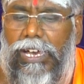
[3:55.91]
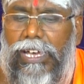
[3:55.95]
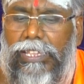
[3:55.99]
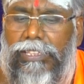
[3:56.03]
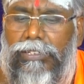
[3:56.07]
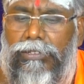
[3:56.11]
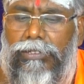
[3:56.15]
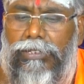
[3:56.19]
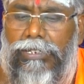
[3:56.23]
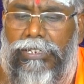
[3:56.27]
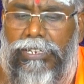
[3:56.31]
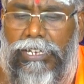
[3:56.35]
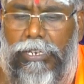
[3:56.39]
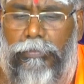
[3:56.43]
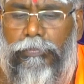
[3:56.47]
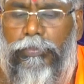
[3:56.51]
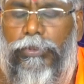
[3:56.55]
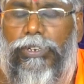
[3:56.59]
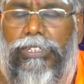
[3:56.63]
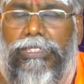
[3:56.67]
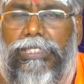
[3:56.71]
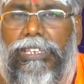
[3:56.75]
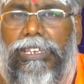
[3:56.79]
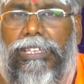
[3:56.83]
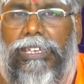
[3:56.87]
அதை
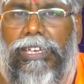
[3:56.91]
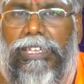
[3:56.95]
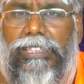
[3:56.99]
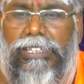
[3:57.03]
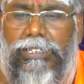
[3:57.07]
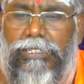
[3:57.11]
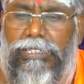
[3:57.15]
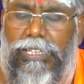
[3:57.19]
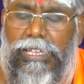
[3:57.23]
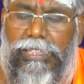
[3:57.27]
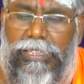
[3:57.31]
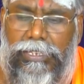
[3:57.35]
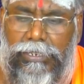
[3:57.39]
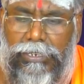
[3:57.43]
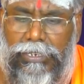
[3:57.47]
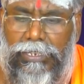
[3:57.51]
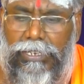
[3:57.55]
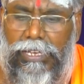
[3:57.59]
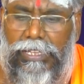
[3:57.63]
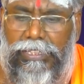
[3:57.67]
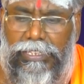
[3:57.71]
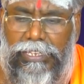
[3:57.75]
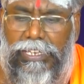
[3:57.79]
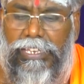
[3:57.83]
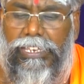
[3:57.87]
கற்பூரத்தில் அதாவது அதை
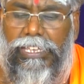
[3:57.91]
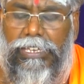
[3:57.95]
அதை